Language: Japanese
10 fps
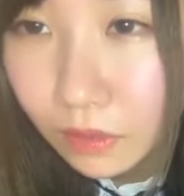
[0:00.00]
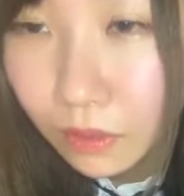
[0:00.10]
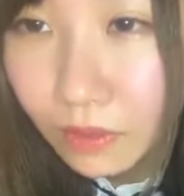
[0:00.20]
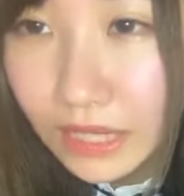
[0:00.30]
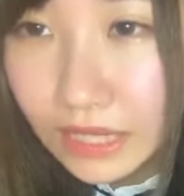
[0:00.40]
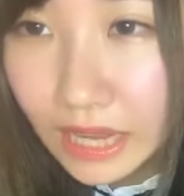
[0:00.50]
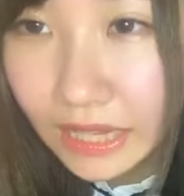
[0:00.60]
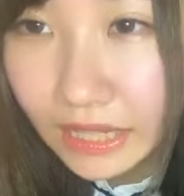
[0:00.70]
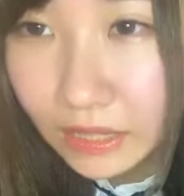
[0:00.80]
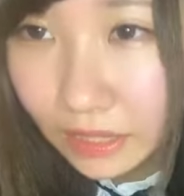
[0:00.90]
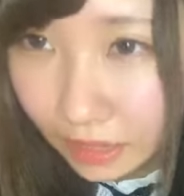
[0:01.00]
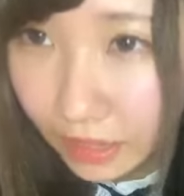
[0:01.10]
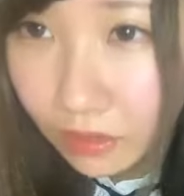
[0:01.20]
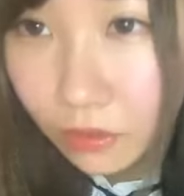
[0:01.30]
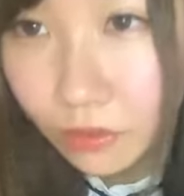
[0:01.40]
壊さいで
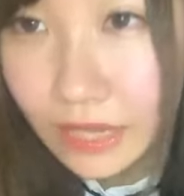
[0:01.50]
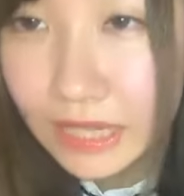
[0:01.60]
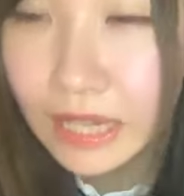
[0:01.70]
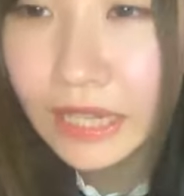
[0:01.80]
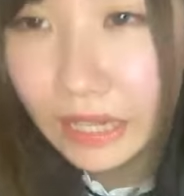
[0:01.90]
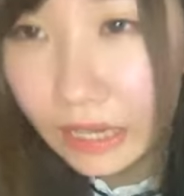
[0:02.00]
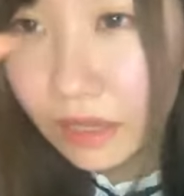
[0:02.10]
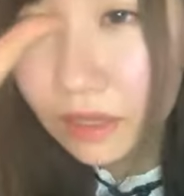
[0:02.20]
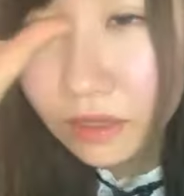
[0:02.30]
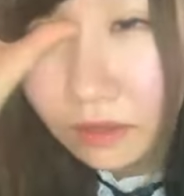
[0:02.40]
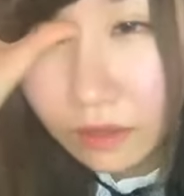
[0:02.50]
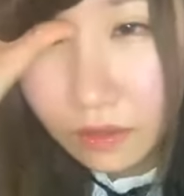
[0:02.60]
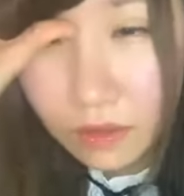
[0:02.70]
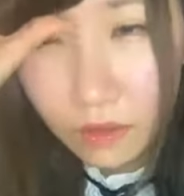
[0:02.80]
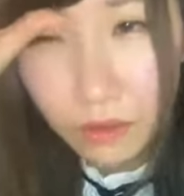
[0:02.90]
ね壊さないでね
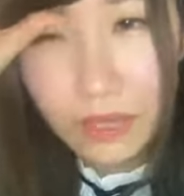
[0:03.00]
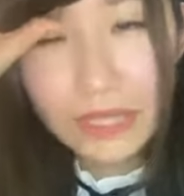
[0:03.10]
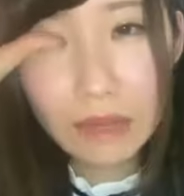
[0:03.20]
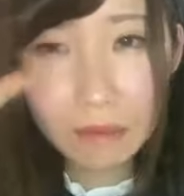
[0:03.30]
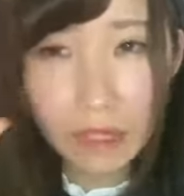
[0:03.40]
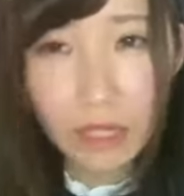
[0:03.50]
壊さあ